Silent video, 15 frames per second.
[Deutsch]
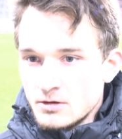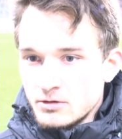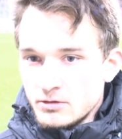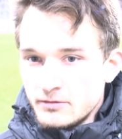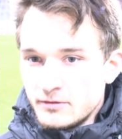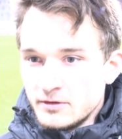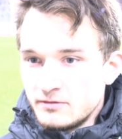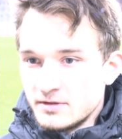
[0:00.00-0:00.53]

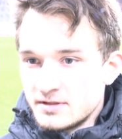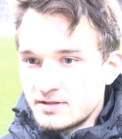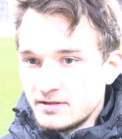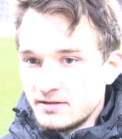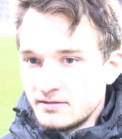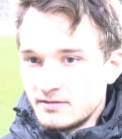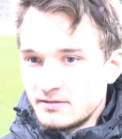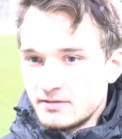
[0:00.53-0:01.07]
Ich finde, wir
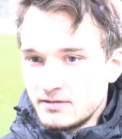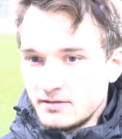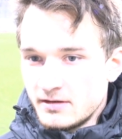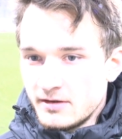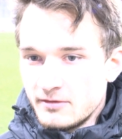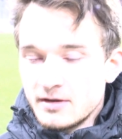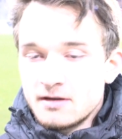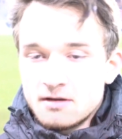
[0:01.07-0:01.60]
sind,
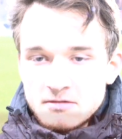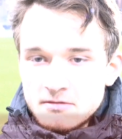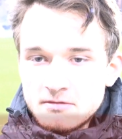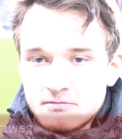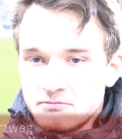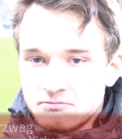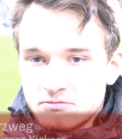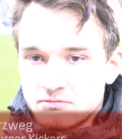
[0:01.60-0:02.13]
äh, wir,
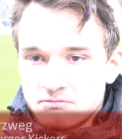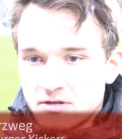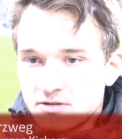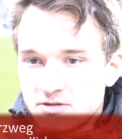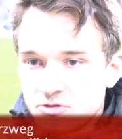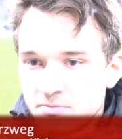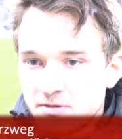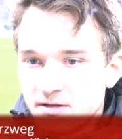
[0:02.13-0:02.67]

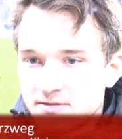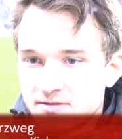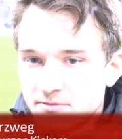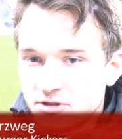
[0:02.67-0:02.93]
ganze Spiel sind